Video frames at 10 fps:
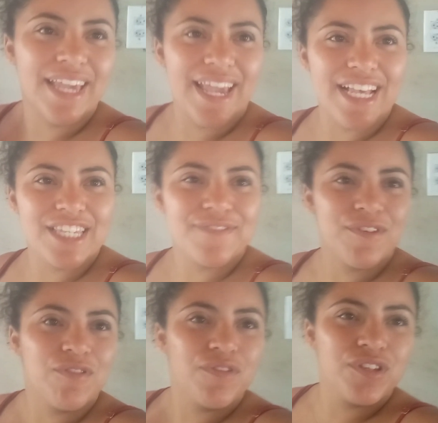esse foi
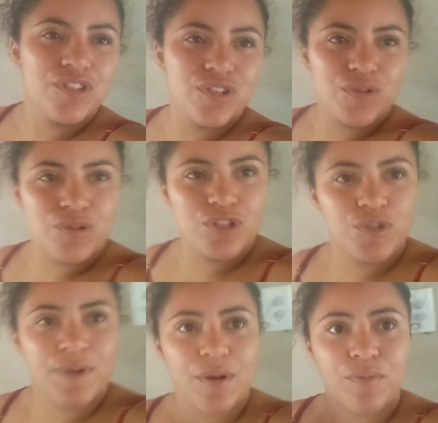o vídeo de hoje.
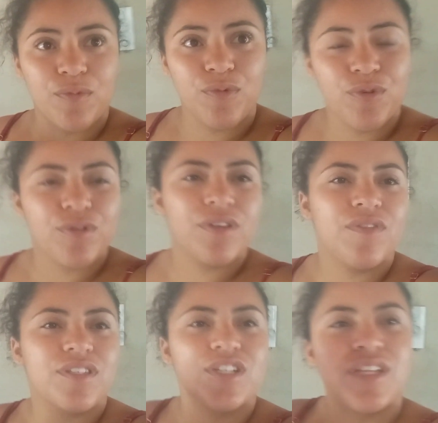Espero muito que
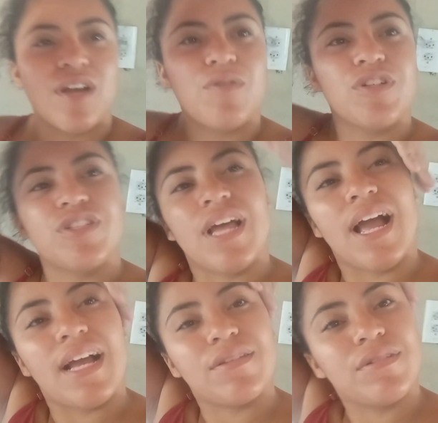vocês tenham
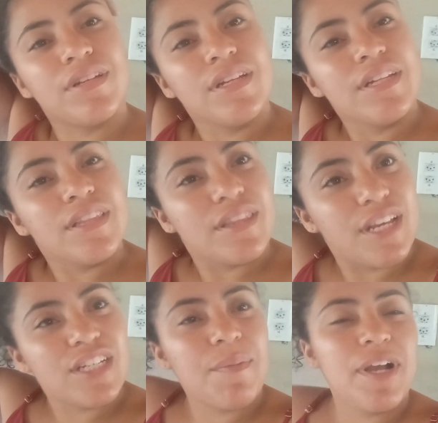gostado.
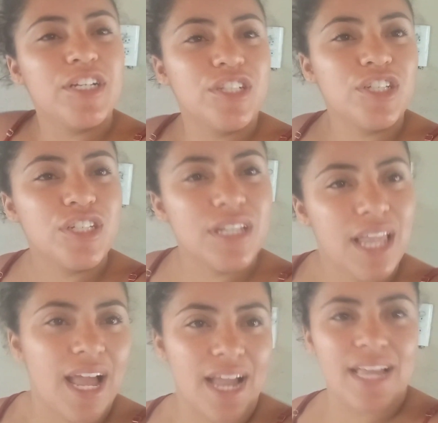Deixa bastante
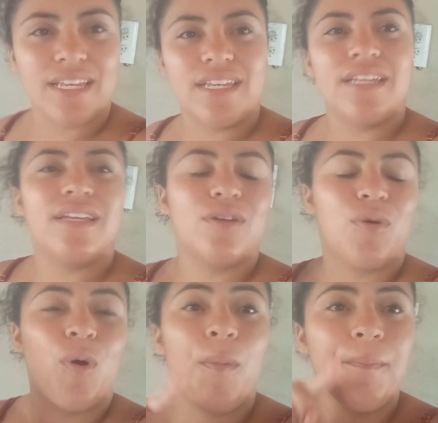like.
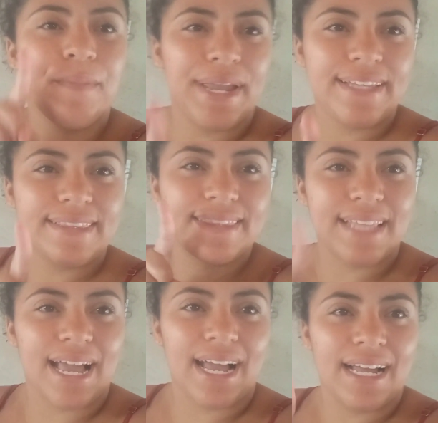
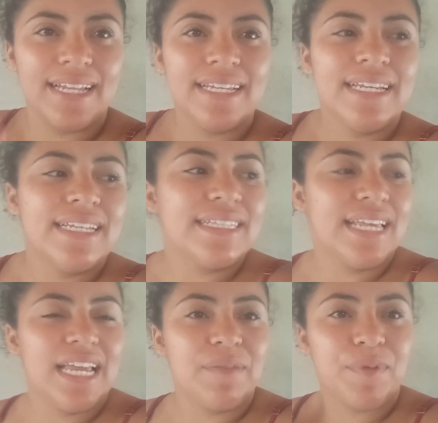Comenta.
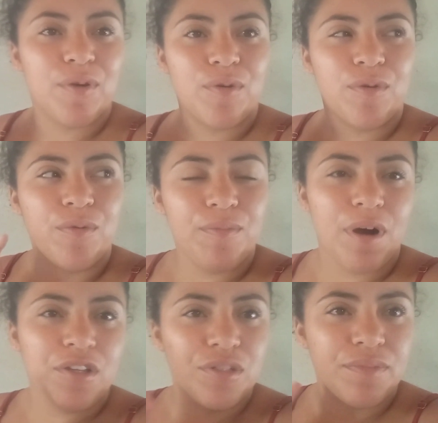Né? Ele pegou um
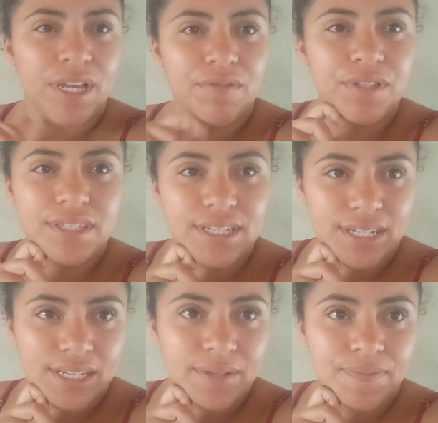balde e meio de
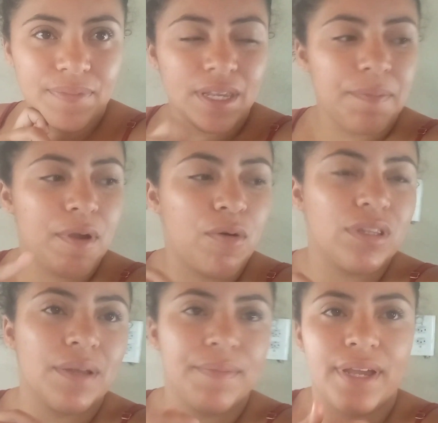siri e pegou
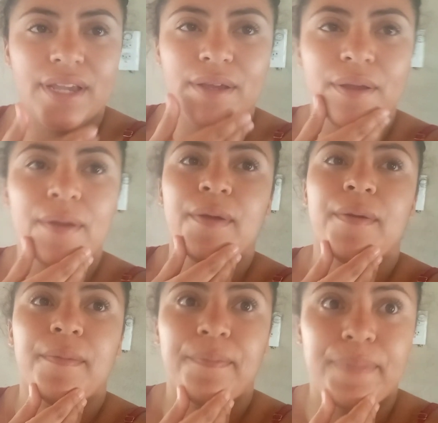também
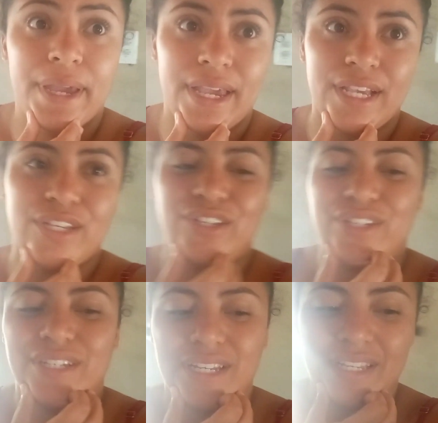
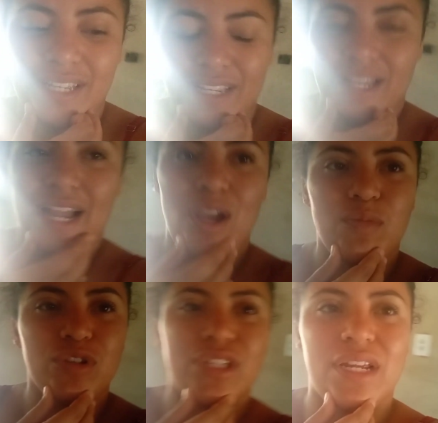peixe. Aí eu
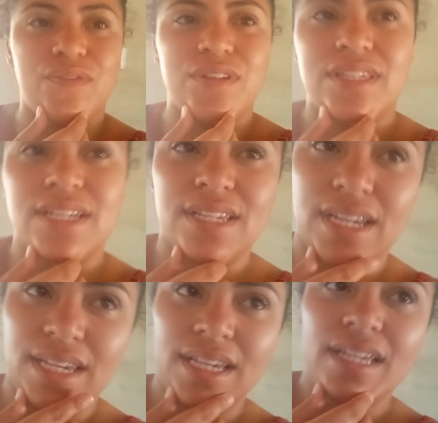mostrei a vocês
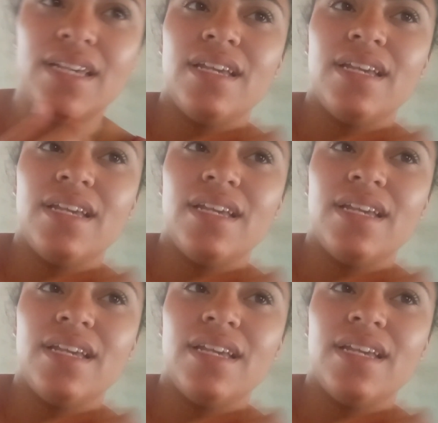aí